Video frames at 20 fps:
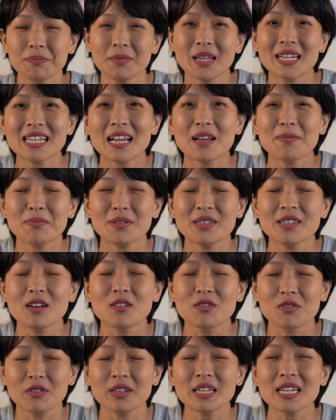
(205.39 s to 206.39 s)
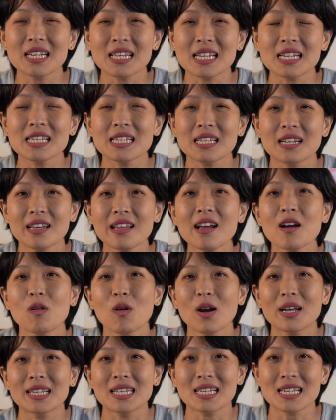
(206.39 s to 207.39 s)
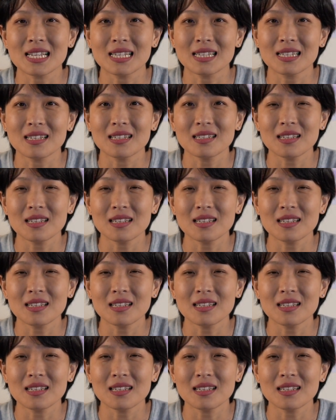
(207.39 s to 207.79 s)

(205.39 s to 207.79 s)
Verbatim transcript: 大家比较容易理解量化的例子，